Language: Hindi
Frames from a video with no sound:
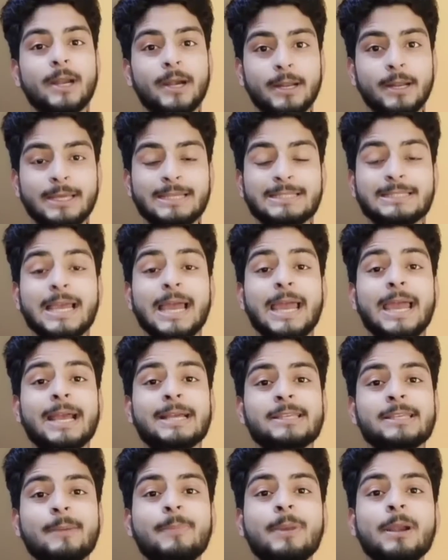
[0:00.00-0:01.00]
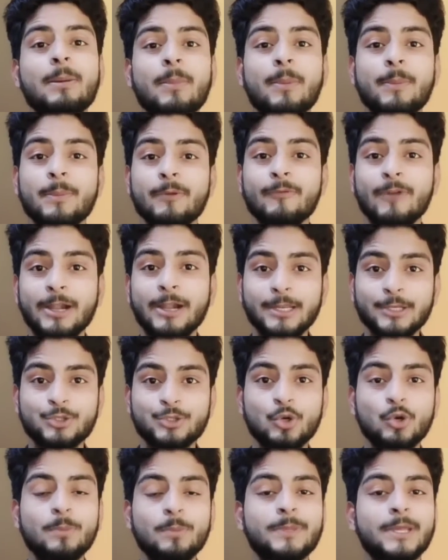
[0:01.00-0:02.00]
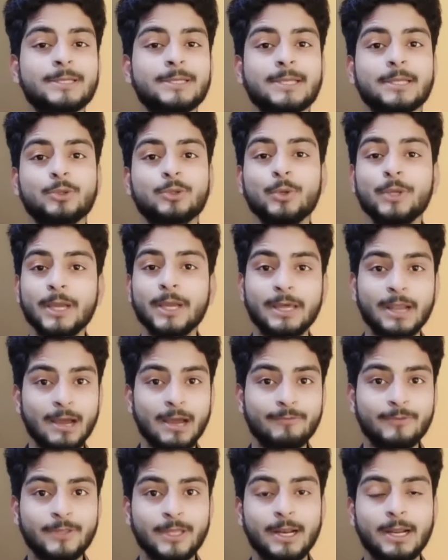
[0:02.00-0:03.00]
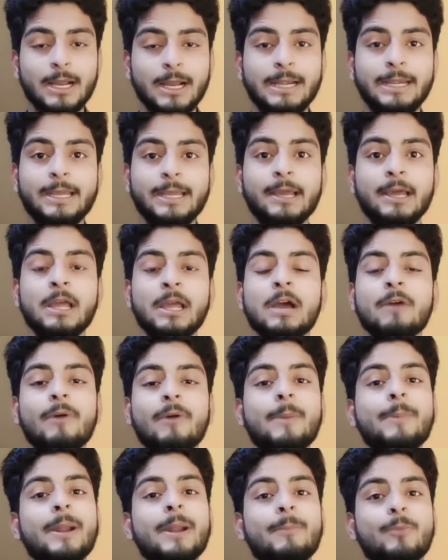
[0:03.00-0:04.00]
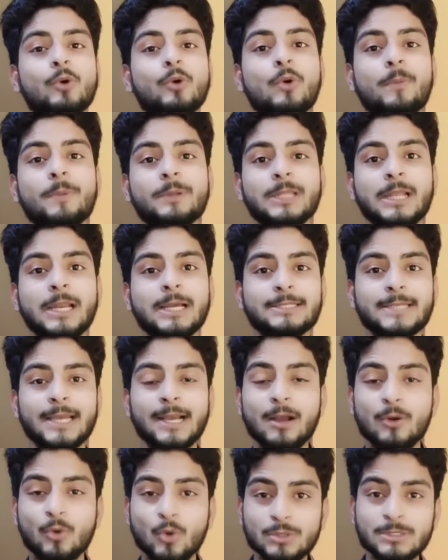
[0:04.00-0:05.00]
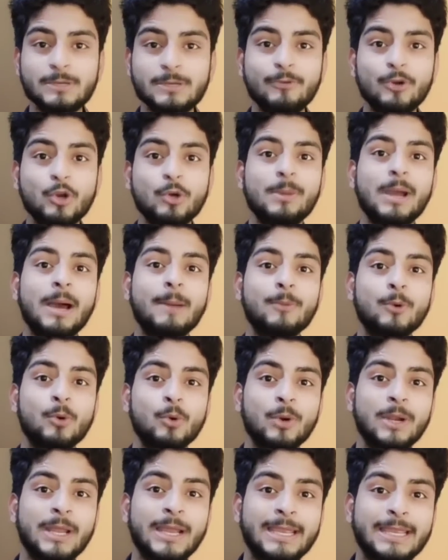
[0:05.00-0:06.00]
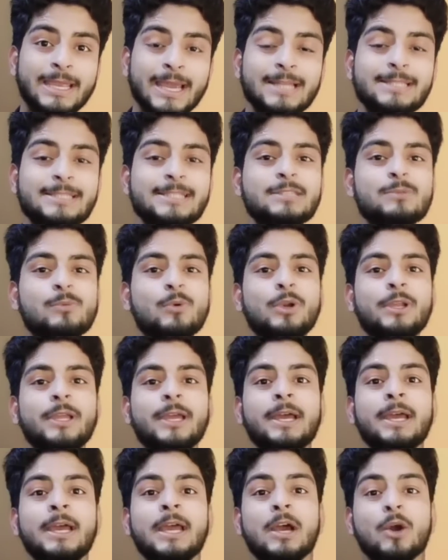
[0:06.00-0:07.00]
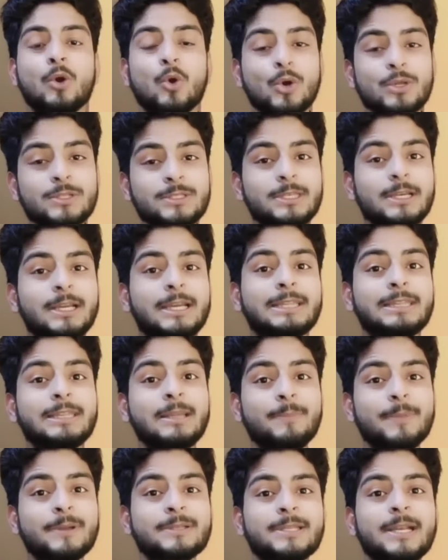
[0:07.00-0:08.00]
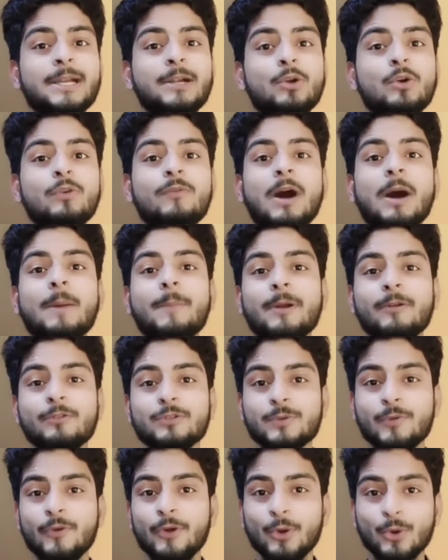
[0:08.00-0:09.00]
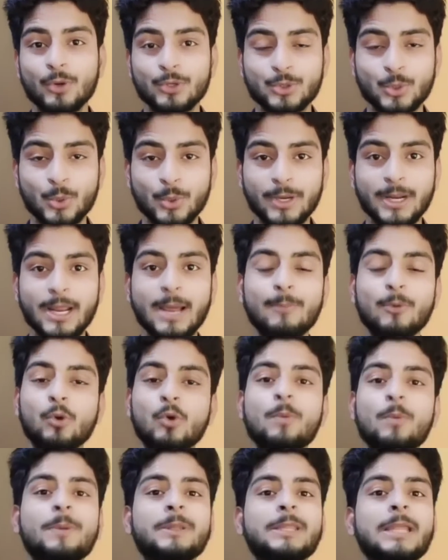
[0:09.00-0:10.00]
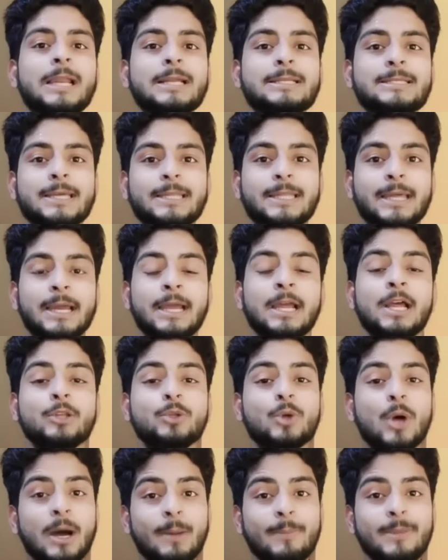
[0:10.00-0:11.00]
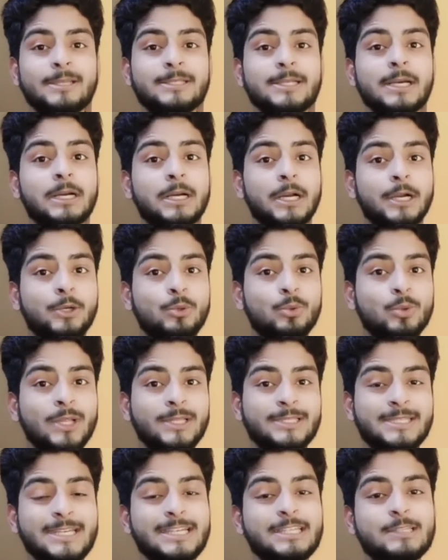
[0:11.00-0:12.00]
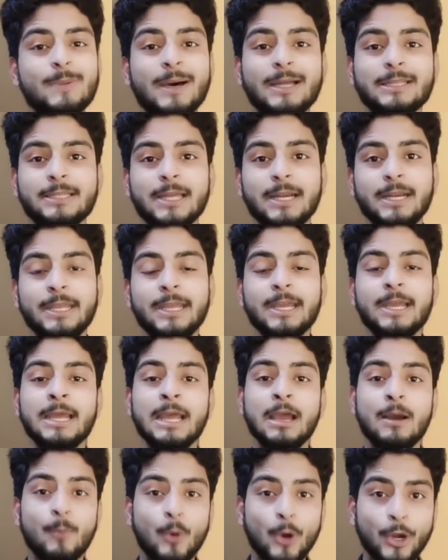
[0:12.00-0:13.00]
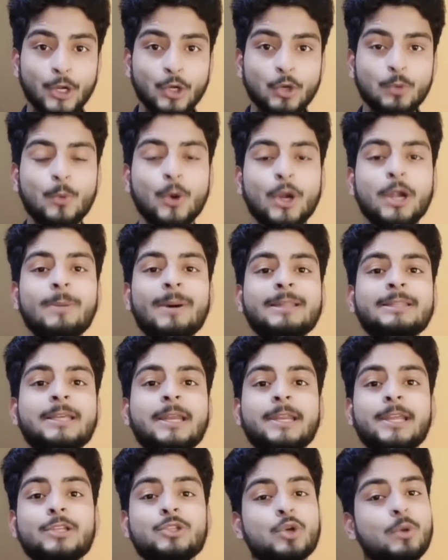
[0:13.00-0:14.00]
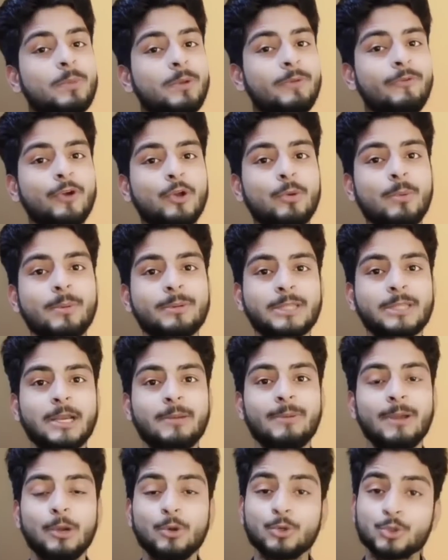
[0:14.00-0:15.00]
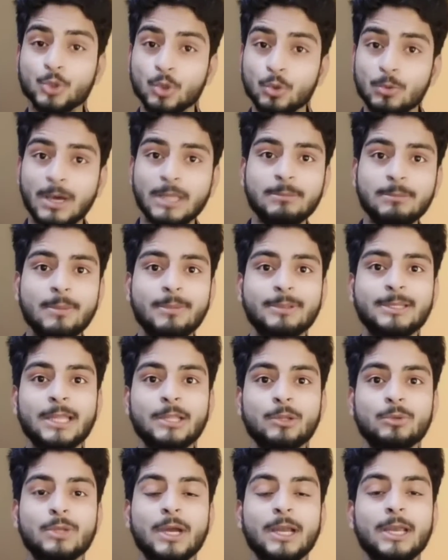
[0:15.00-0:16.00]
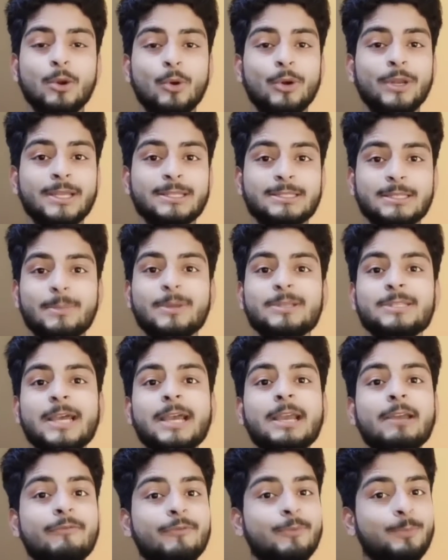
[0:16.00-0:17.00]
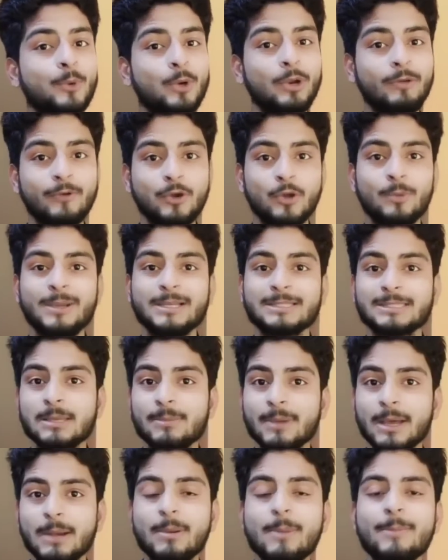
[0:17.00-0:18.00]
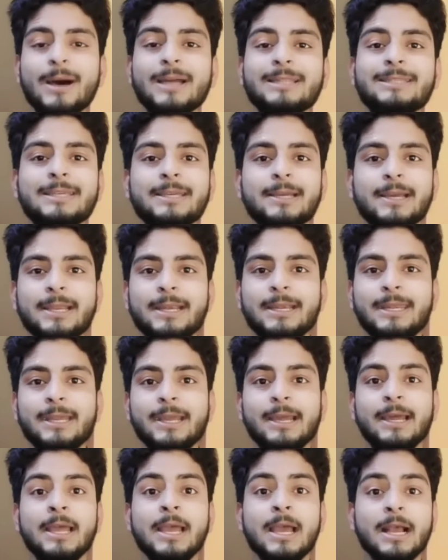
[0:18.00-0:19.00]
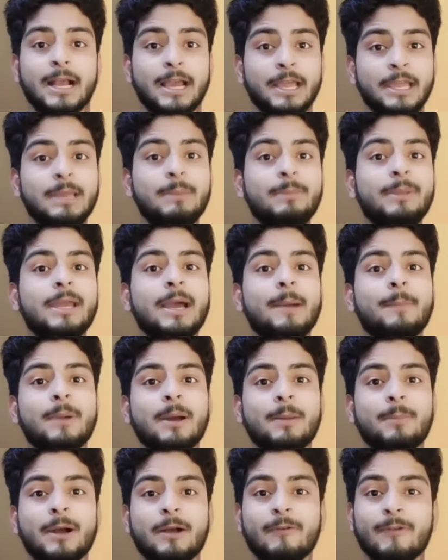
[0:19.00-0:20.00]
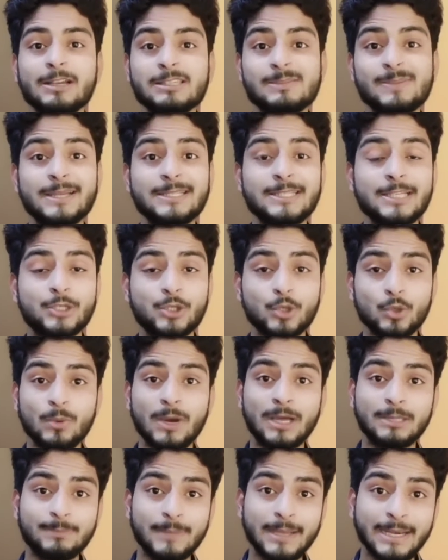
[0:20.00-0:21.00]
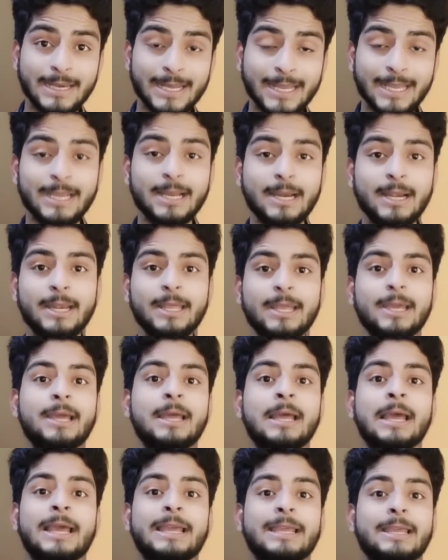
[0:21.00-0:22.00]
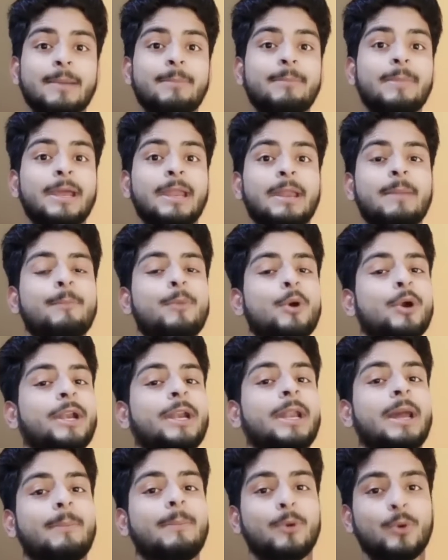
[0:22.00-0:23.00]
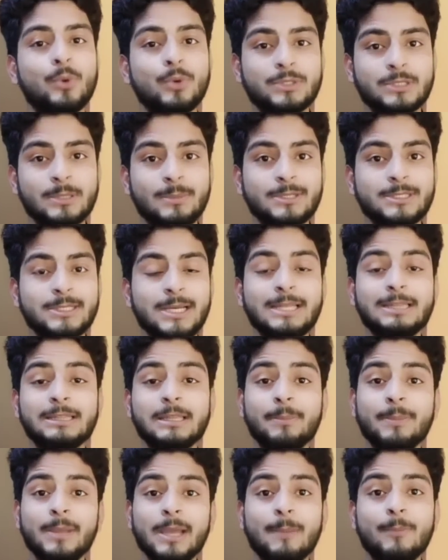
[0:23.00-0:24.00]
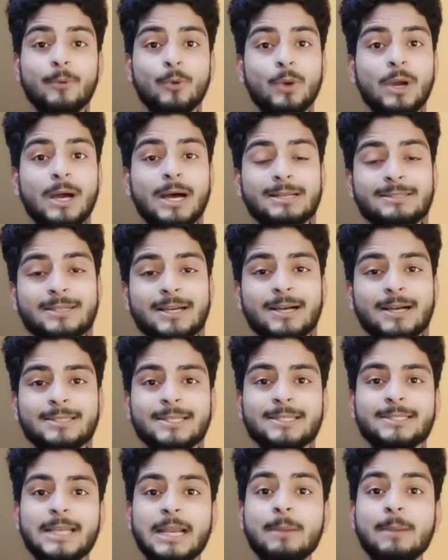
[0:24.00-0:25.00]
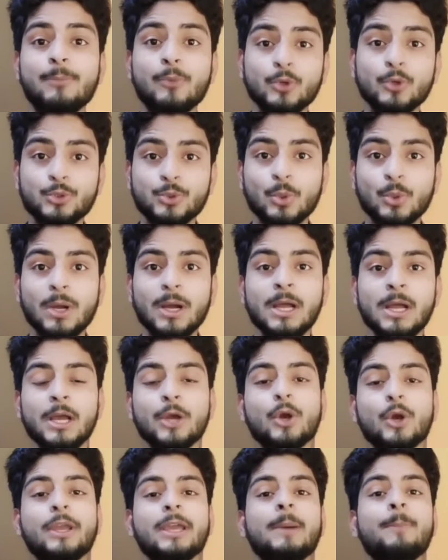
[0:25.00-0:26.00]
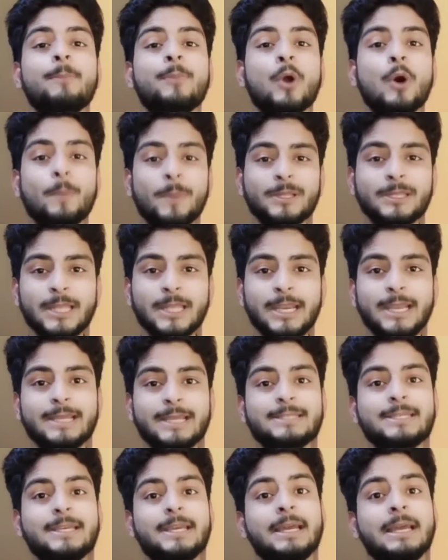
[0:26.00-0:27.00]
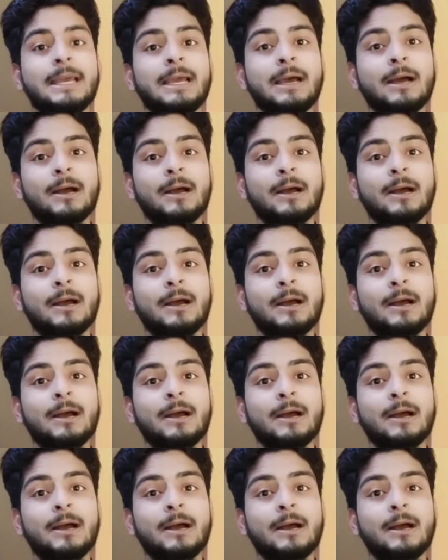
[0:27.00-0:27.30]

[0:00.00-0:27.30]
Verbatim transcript: उदाहरण इसका एग्जाम्पल आप अपने वाइटी स्टूडियो देख सकते हो ये ग्राफ दे रखा है ठीक है वहां पर आप लोगों को पता लग जाएगा कौन सी वीडियो में आप लोगों ने क्या चीज बोली है कौन से कितने परसेंट लोग वहां पर उस वीडियो को छोड़ रहे हैं आप लोगों को पता लग जाता है तो हमेशा कट टू द चेज विशेष बात करनी है पॉइंट टू पॉइंट बात करनी है जो भी वीडियो में बताने वाला हूँ शुरुआत में बता दो ताकि ऑडियंस समझ जाए कि पूरे वीडियो में इसके बारे में बात की गई है ठीक है कहीं भी आपका बकवासबाजी शुरुआत में नहीं करनी है ये मेन इंपॉर्टेंट आप लोगों को समझना है तभी आप लोगों का अच्छा खासा चैनल बूस्ट होगा क्योंकि आप प्रॉपर तरीके से